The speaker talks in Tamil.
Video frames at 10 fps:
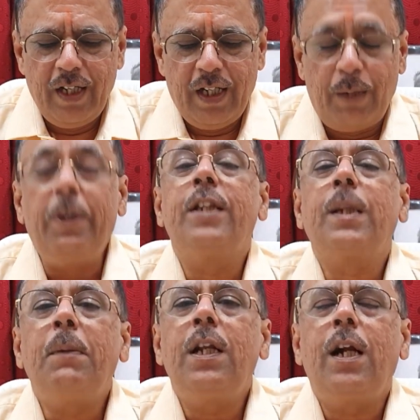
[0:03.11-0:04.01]
நம்முடைய
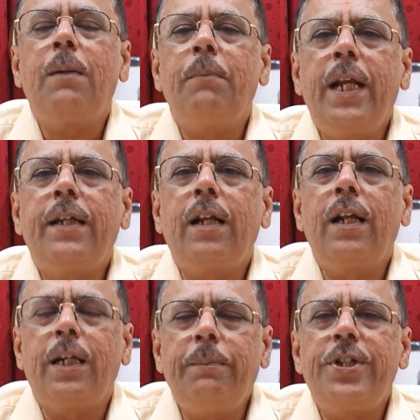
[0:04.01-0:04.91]
தமிழ்நாடு மெடிக்கல்
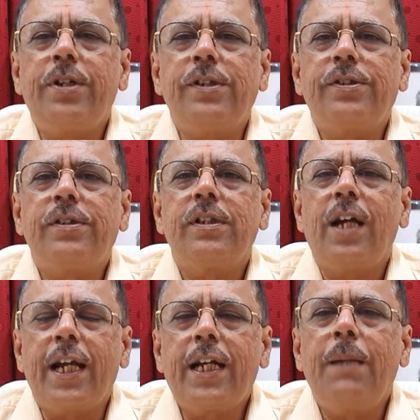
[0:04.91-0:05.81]
அட்மிஷன்ஸ்
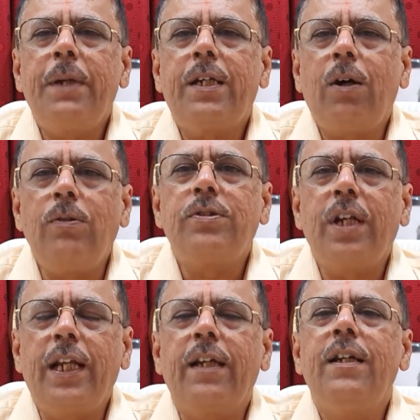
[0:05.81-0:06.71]
அகடமிக்
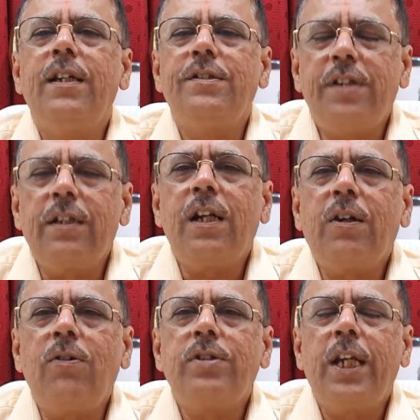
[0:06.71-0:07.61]
கவுன்சிலிங் ஜென்ரல்
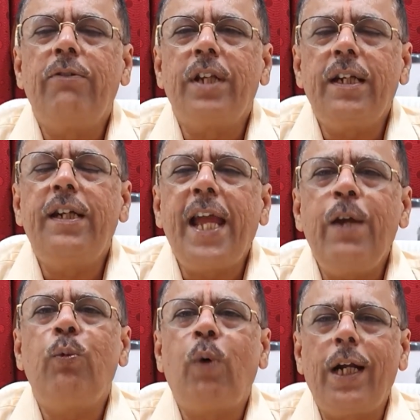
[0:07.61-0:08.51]
கவுன்சிலிங் உடைய டே
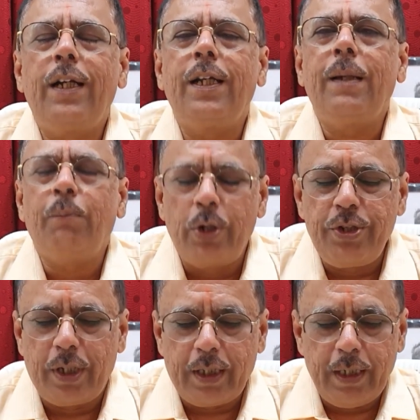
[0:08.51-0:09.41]
ஒன்
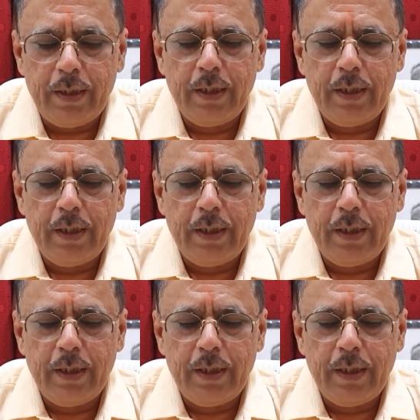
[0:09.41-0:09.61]
முடிஞ்சிருக்கு